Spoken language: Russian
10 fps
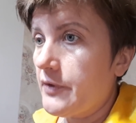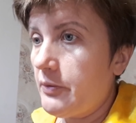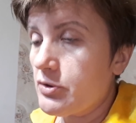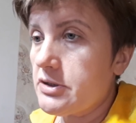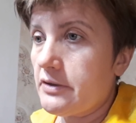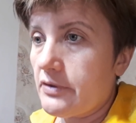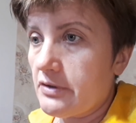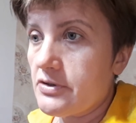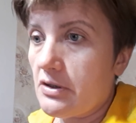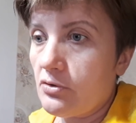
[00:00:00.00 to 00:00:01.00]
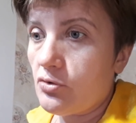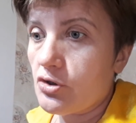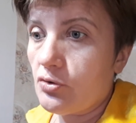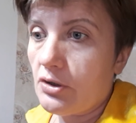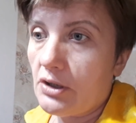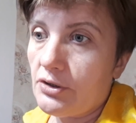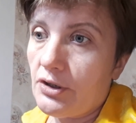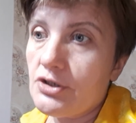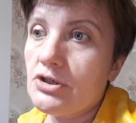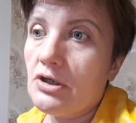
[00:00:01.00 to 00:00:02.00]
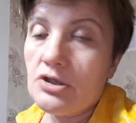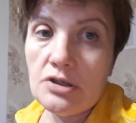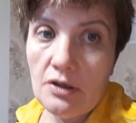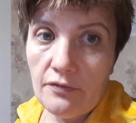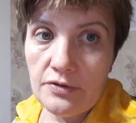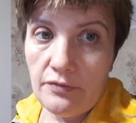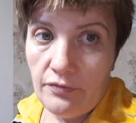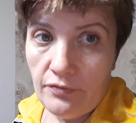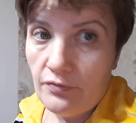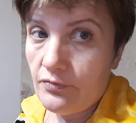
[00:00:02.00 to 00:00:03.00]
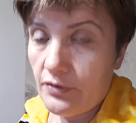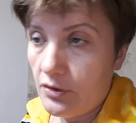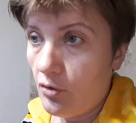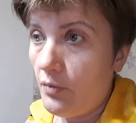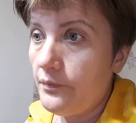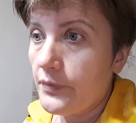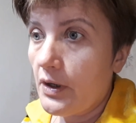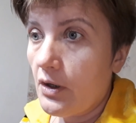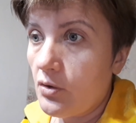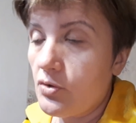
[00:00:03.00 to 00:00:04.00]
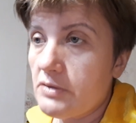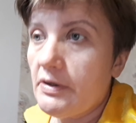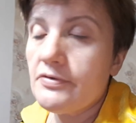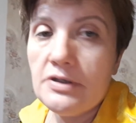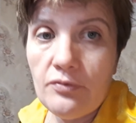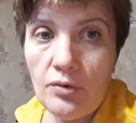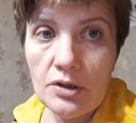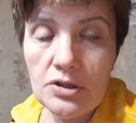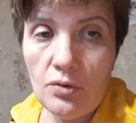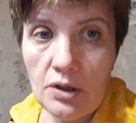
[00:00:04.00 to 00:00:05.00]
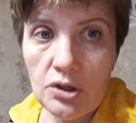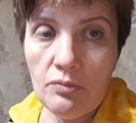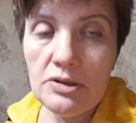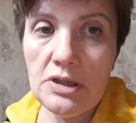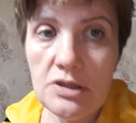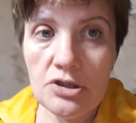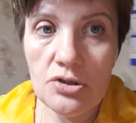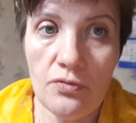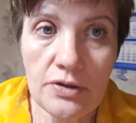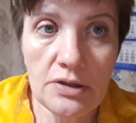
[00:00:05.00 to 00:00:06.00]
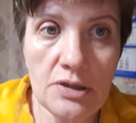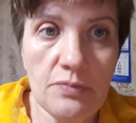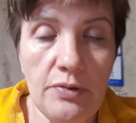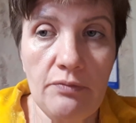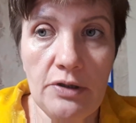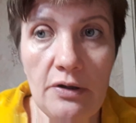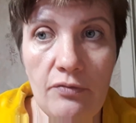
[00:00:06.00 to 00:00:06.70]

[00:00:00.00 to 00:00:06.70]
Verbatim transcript: И после этого надо все равно тоже вот это 3-4 часа в, днем, но у тебя всего их сколько? Ну, мы 10 часов где-то спим, да?